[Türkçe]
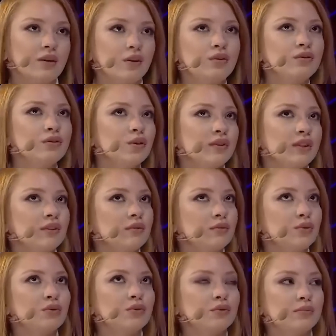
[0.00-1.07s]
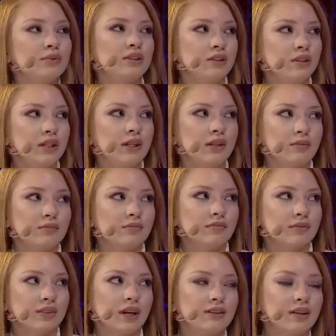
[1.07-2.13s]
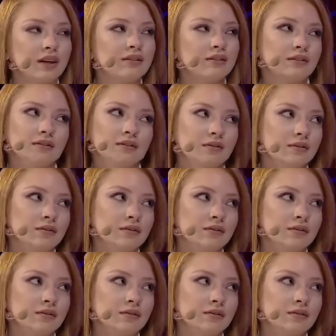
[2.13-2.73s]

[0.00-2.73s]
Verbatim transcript: yani özgüveni düşük biri değilim. Evet. Zaten